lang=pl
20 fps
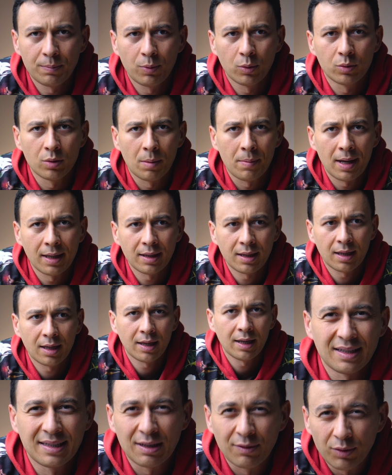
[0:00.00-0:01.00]

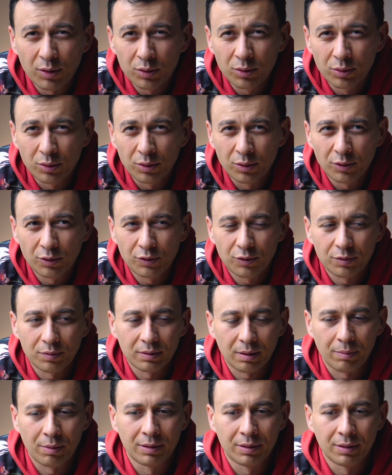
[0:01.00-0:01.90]
podłamania zawodów,